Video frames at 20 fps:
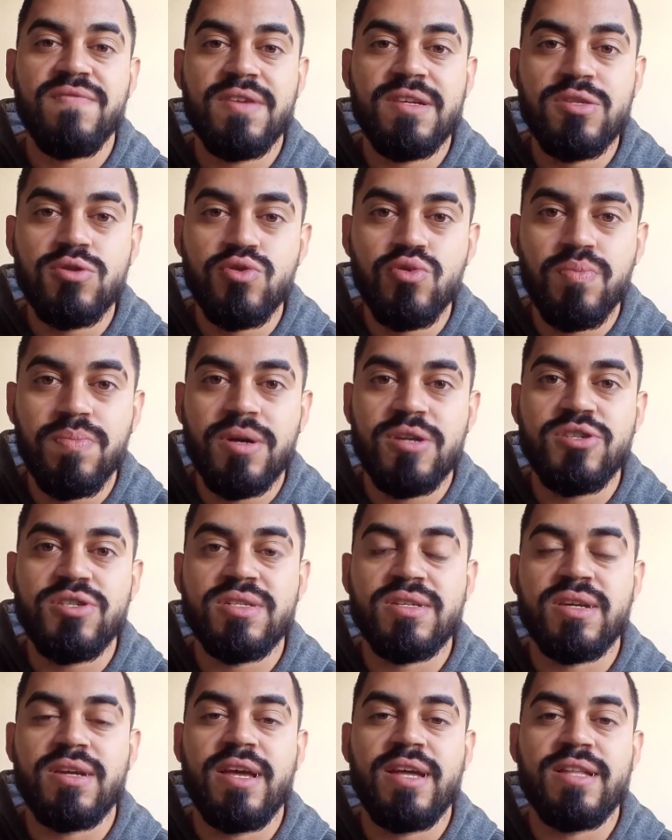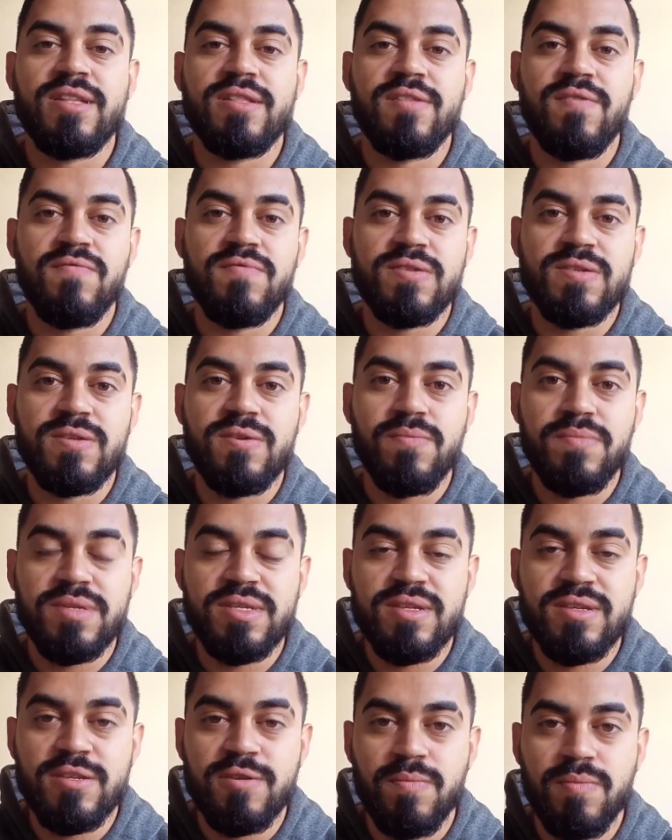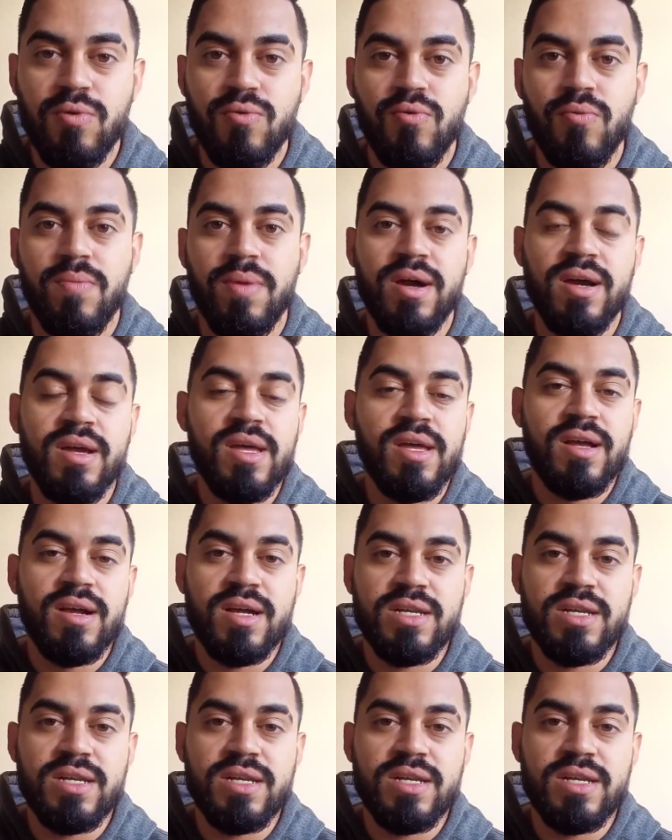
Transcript: vem super discreta, então você não precisa se preocupar,